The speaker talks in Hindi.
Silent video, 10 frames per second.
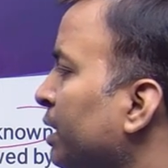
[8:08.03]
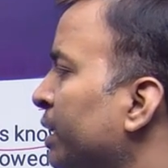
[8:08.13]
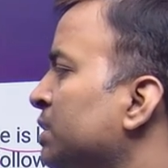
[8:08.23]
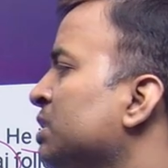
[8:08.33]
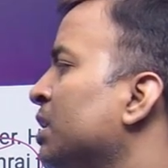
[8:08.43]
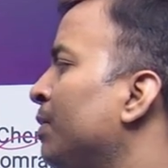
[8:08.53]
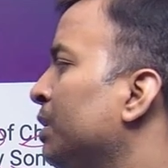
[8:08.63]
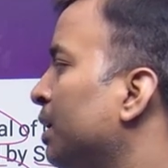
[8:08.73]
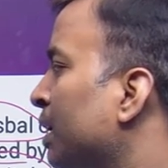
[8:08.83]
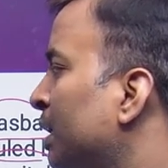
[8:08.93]
हैं जिसके बाद
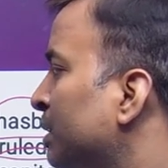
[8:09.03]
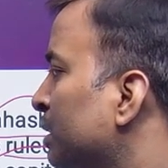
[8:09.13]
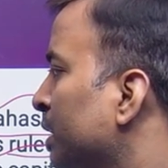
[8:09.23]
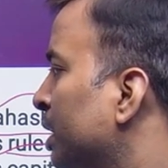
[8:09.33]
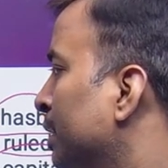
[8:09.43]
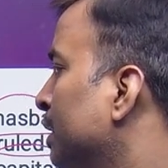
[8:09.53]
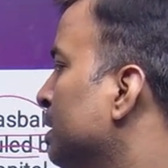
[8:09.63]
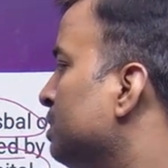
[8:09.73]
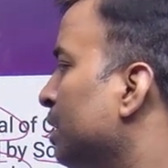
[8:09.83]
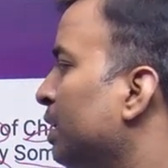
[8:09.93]
हराज आते हैं
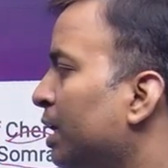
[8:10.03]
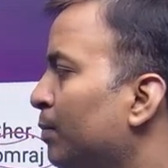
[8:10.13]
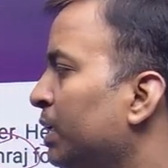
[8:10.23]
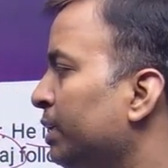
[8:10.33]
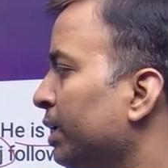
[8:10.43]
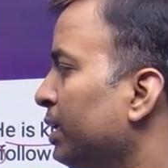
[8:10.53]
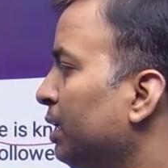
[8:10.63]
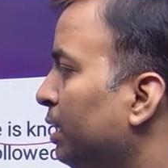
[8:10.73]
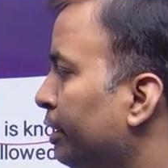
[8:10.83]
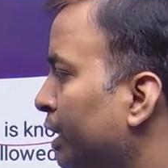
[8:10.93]
संग्राम आते
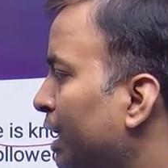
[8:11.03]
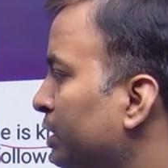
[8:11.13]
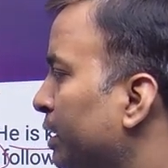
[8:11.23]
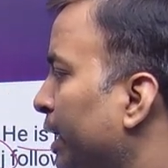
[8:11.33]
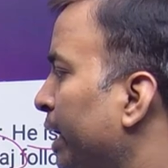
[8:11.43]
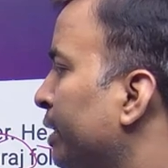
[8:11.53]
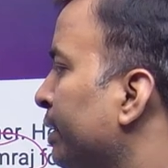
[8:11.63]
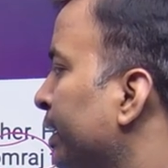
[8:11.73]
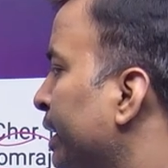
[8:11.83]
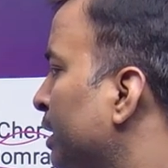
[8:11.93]
हैं राजनारायण
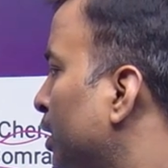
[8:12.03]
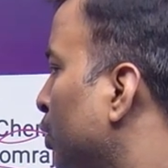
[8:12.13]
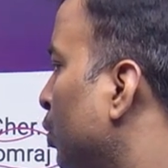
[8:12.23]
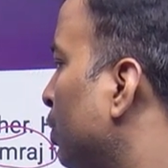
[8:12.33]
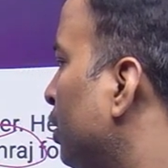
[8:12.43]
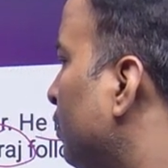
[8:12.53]
रिगेन द ग्लोरी ऑफ